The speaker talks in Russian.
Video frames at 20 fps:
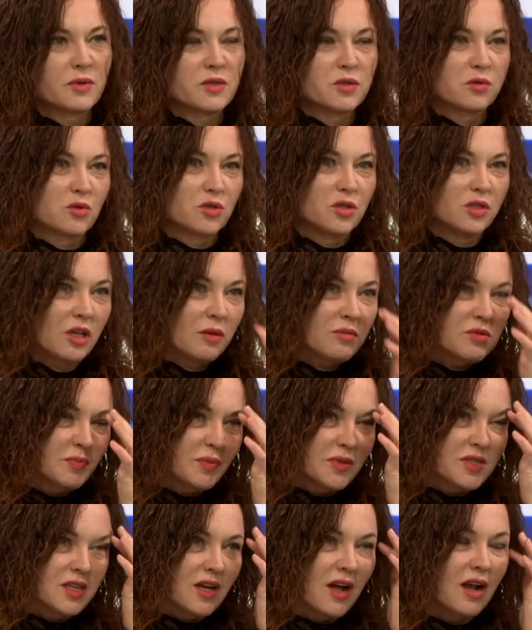Послушайте, там
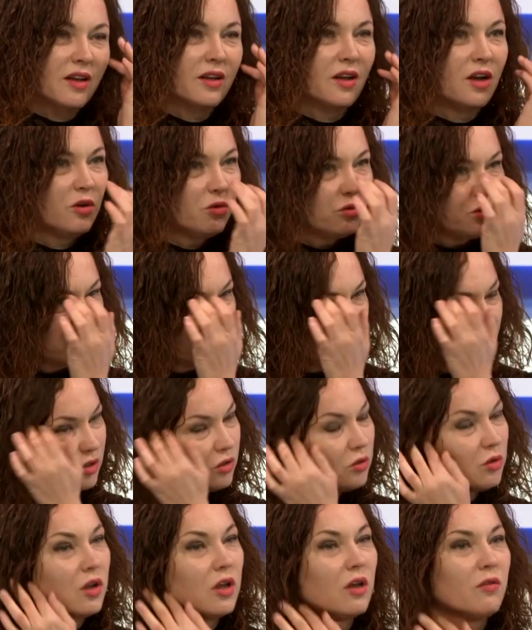специально люди,
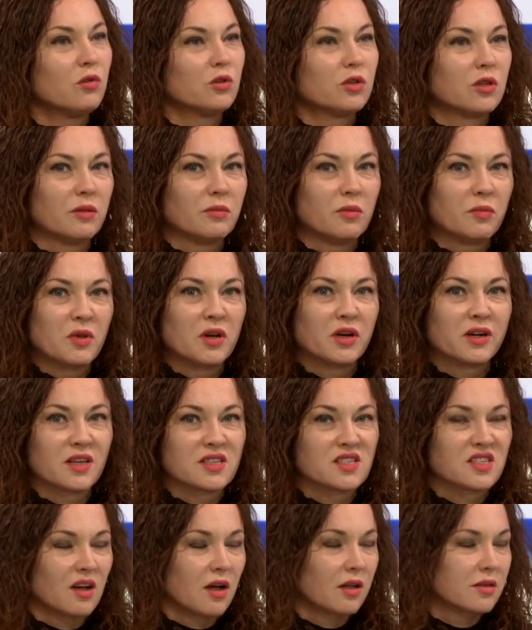которые, вот, там, например,
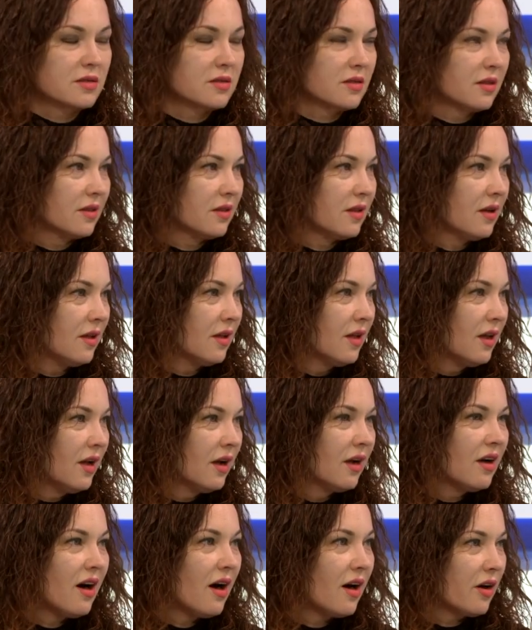Казанский, да,
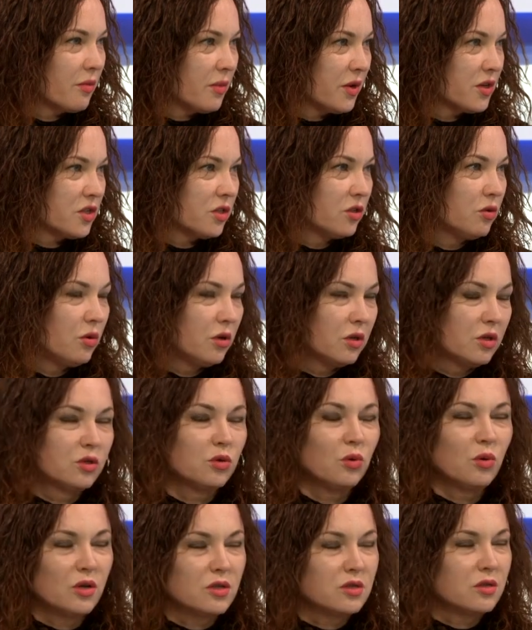Гармаш. Ну,
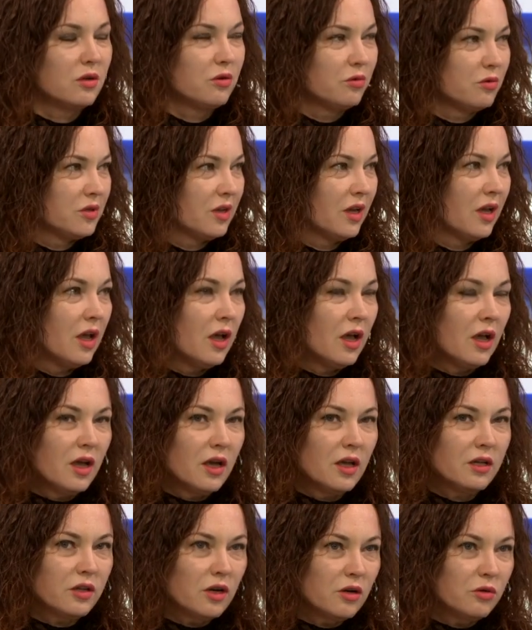кто эти люди?
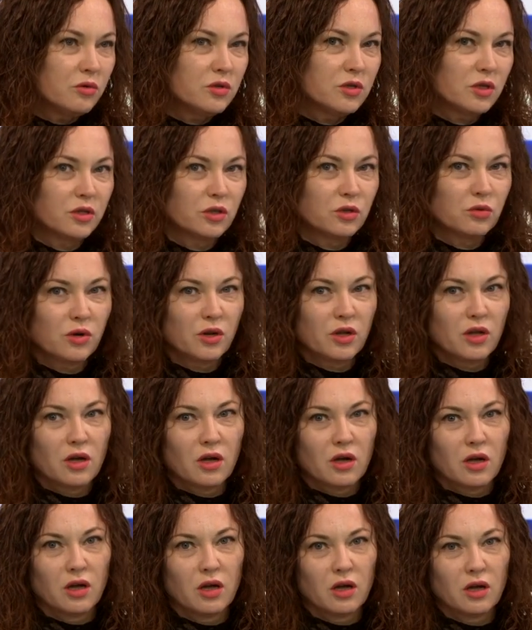Это люди,
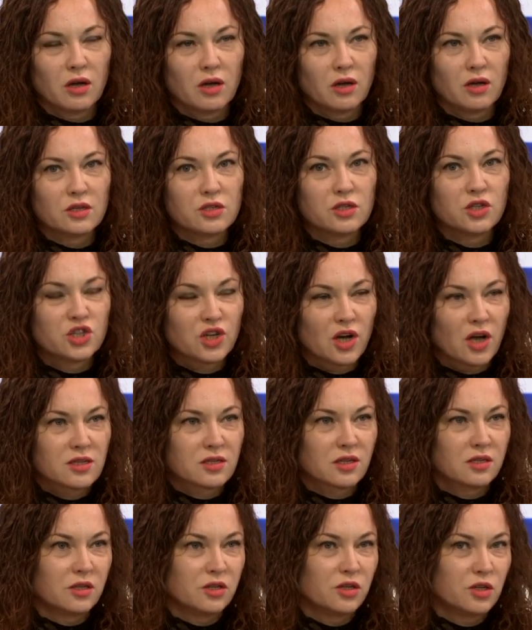которые э, сейчас
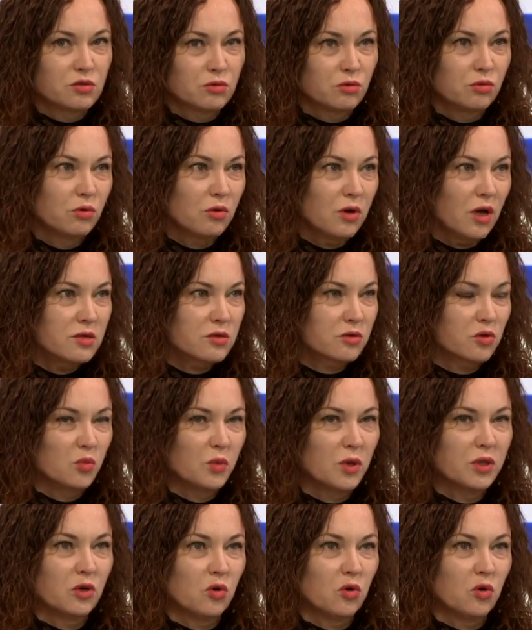к Донецку и Луганску имеют